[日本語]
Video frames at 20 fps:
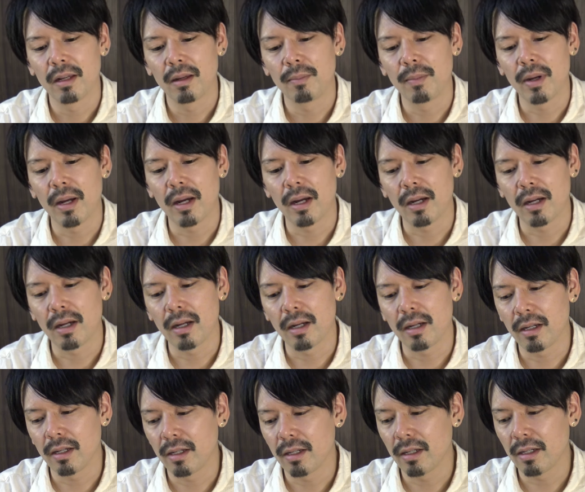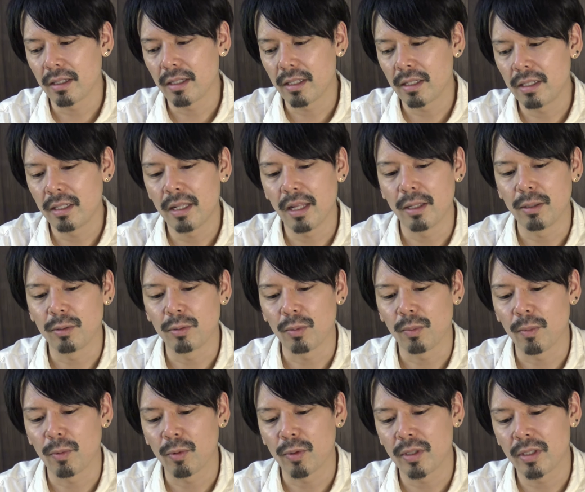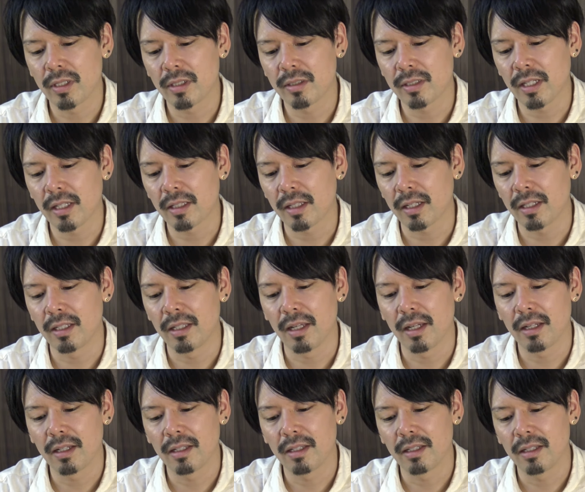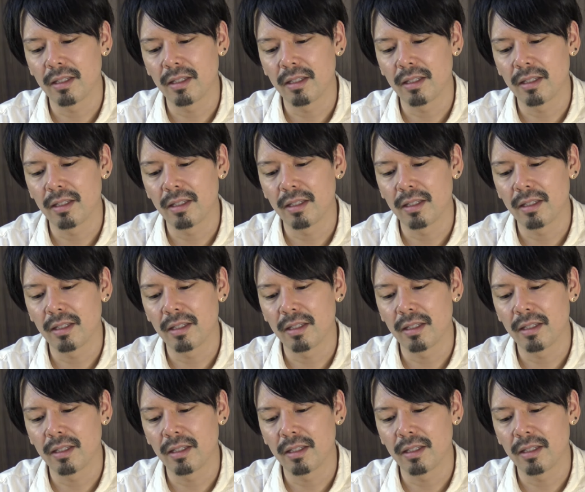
まあ木で言うともう腐った木で